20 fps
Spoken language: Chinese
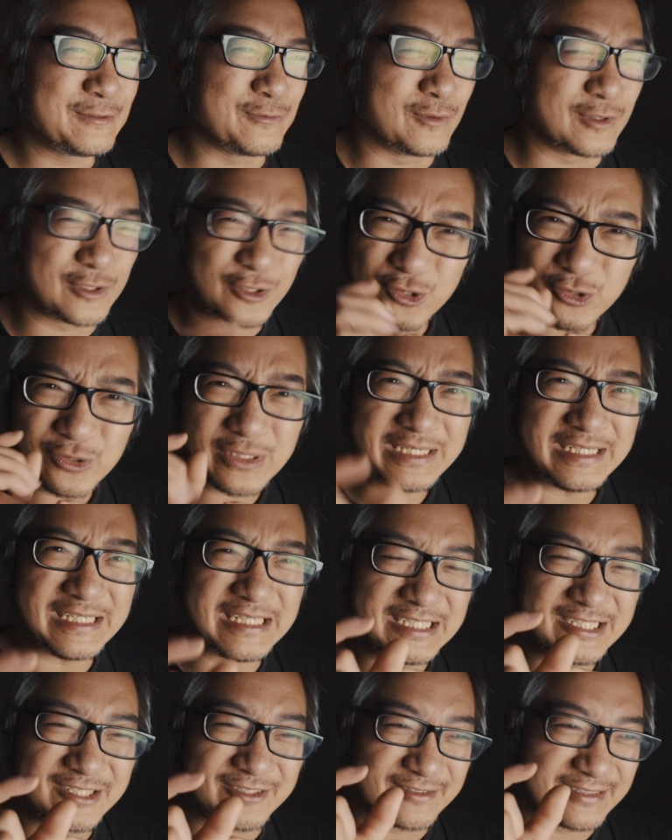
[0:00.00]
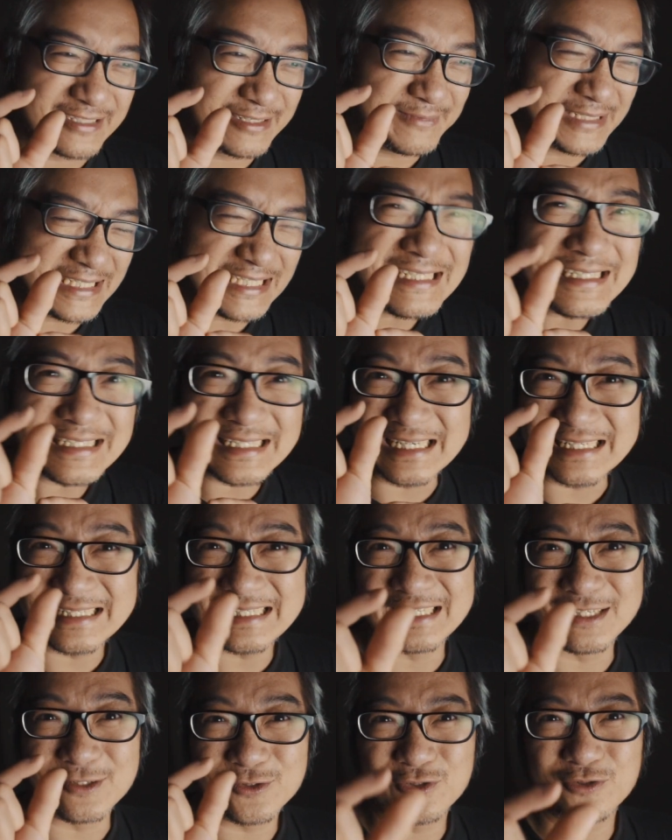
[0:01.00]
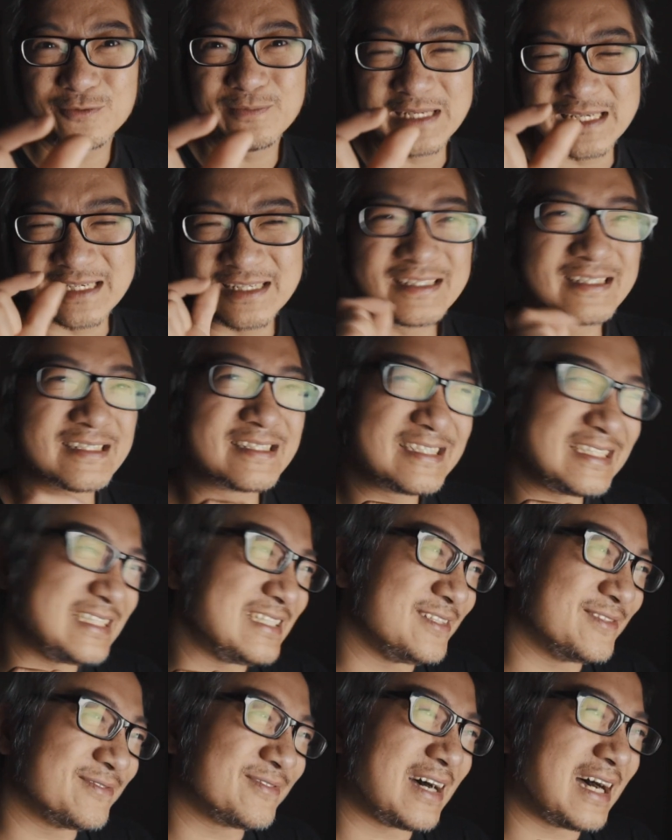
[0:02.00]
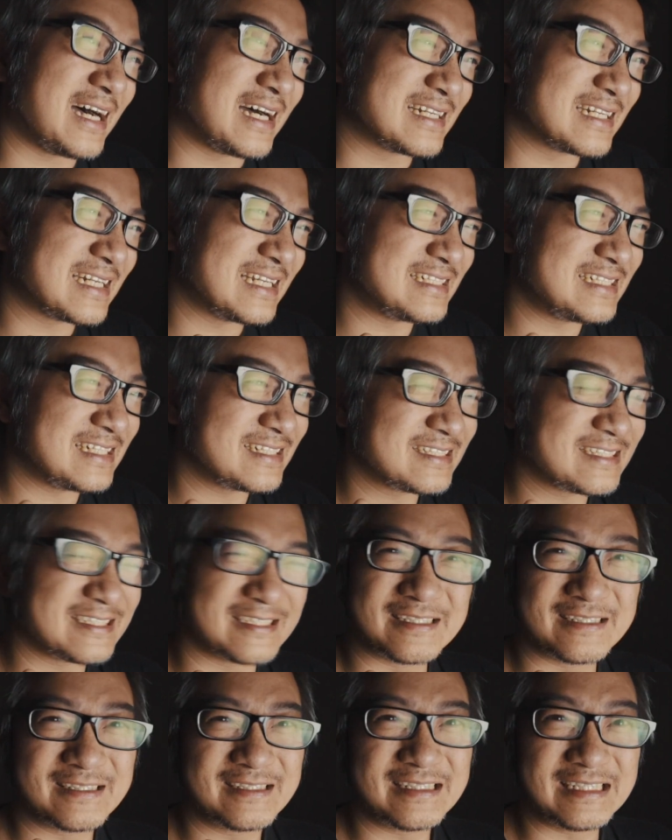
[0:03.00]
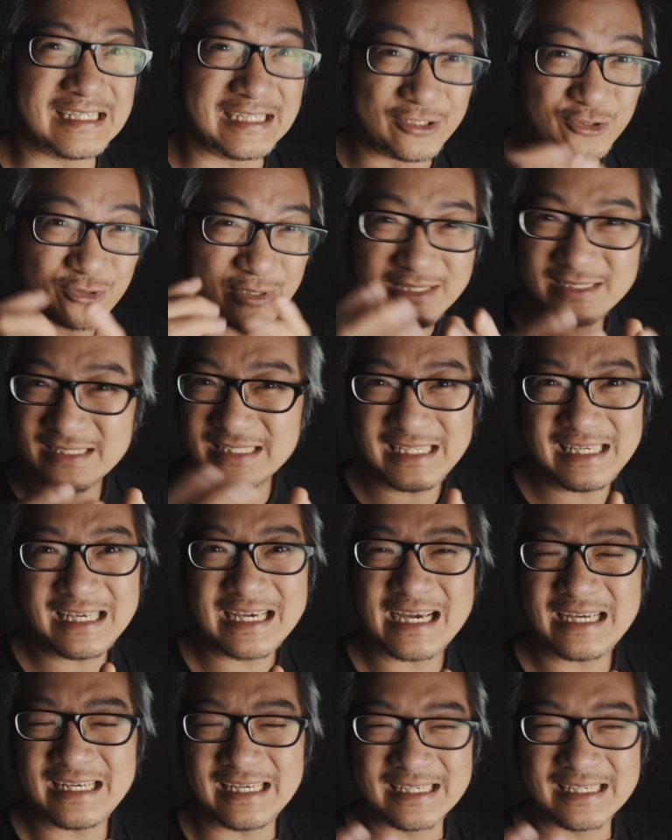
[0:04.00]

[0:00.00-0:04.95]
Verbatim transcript: 我对你有那么一点点的共鸣或者启发。那这样子，你随时离开